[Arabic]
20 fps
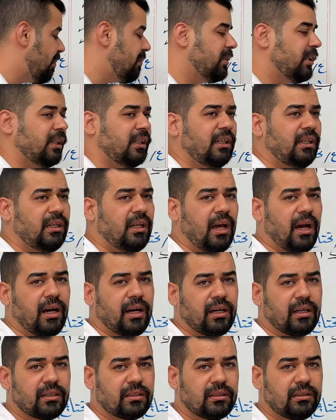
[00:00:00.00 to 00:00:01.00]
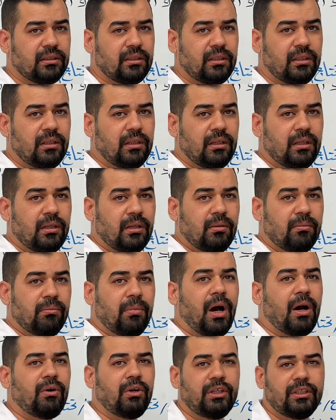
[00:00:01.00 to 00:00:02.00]
من حين لاخر
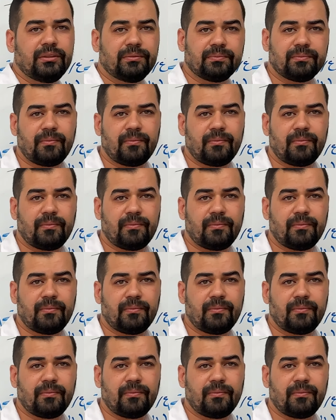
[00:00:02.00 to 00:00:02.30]
باوع علي